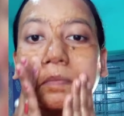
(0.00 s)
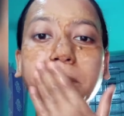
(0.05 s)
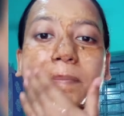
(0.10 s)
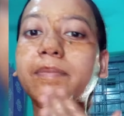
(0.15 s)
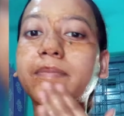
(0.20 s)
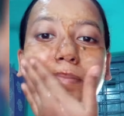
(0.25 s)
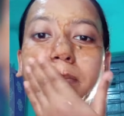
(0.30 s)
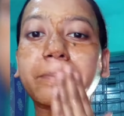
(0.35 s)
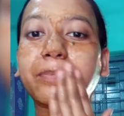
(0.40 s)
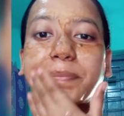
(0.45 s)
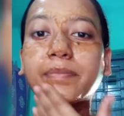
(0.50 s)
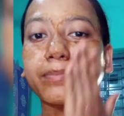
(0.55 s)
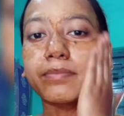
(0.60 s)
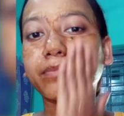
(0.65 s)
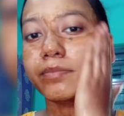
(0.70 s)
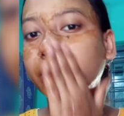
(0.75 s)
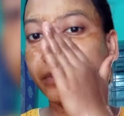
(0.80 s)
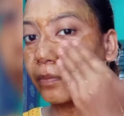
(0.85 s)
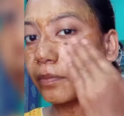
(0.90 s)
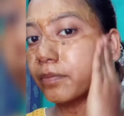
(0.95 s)
তাই না
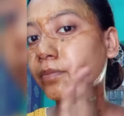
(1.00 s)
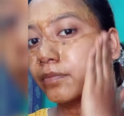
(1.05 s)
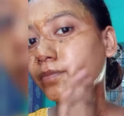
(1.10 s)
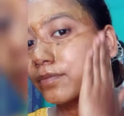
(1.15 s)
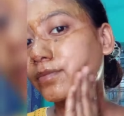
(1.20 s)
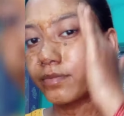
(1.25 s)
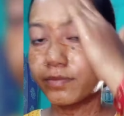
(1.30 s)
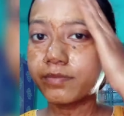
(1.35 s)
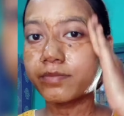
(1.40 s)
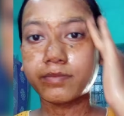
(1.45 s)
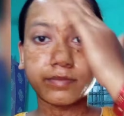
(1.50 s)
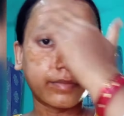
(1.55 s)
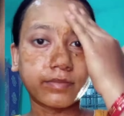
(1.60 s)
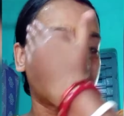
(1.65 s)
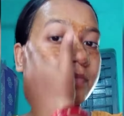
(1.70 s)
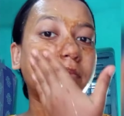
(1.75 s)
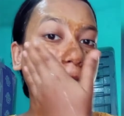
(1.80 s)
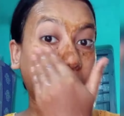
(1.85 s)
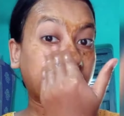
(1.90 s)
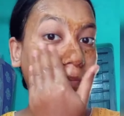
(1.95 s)
একটু জল দিয়ে ভালো
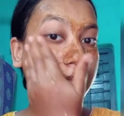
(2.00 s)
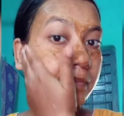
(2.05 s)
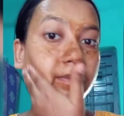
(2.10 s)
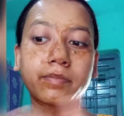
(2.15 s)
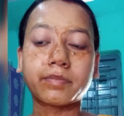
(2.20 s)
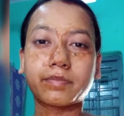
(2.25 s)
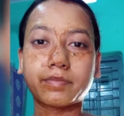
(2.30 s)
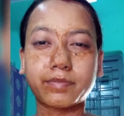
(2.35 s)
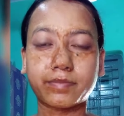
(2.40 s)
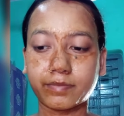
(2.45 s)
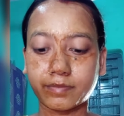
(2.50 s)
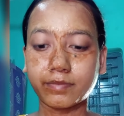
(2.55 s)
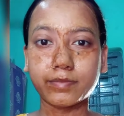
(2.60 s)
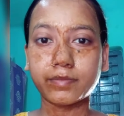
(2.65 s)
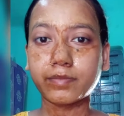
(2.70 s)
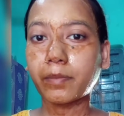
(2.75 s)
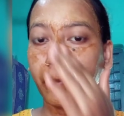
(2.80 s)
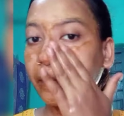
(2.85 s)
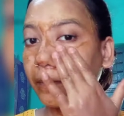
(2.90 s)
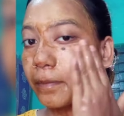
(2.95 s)
করে ঘষে ঘষে এটা
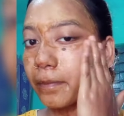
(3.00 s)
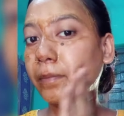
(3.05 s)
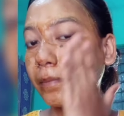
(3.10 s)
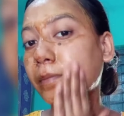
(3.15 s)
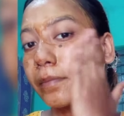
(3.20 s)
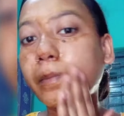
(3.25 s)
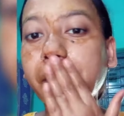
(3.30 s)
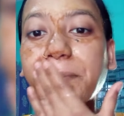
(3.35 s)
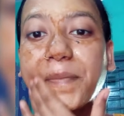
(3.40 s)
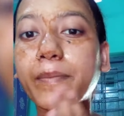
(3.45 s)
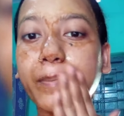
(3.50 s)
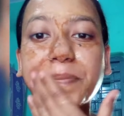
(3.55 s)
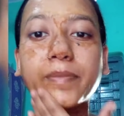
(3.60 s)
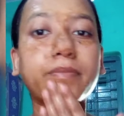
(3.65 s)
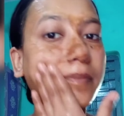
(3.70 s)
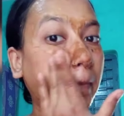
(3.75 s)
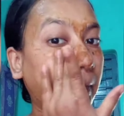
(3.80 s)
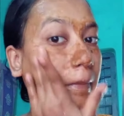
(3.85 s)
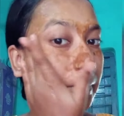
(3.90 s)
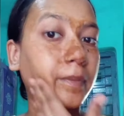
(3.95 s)
পরিষ্কার করে নেব
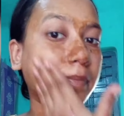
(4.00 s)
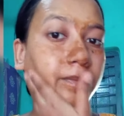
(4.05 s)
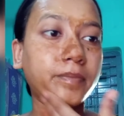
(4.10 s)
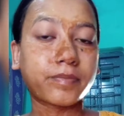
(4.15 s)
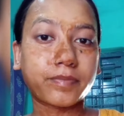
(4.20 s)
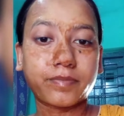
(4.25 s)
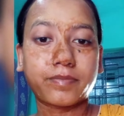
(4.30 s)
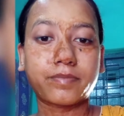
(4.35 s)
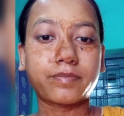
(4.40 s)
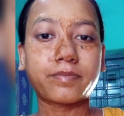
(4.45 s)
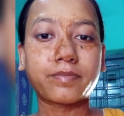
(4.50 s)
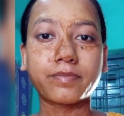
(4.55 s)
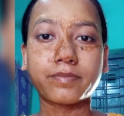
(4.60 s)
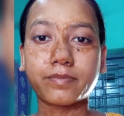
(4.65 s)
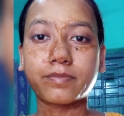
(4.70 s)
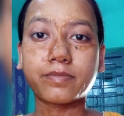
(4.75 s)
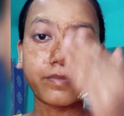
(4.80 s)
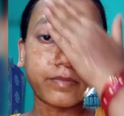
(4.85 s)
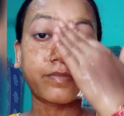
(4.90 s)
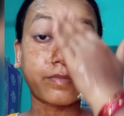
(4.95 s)
এই দেখো
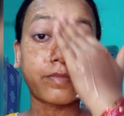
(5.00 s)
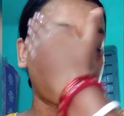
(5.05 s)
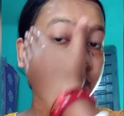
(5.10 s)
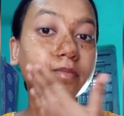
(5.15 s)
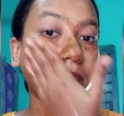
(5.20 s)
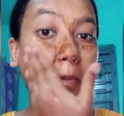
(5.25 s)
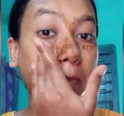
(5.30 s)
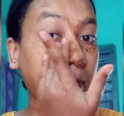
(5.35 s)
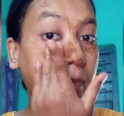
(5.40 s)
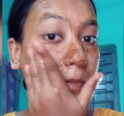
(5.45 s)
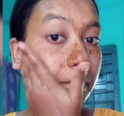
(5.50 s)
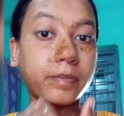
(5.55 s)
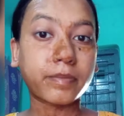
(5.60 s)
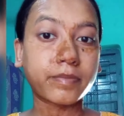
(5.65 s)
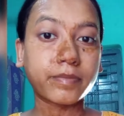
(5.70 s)
এই দেখো